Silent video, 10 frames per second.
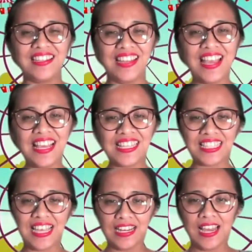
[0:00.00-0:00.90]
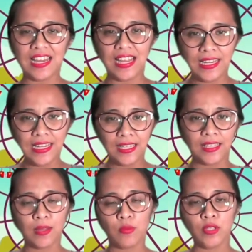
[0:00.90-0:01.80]
Nah, sekarang adik-adik
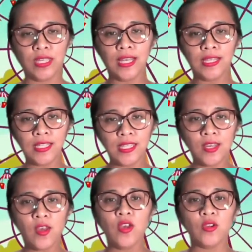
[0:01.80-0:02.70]
kita mau nyanyi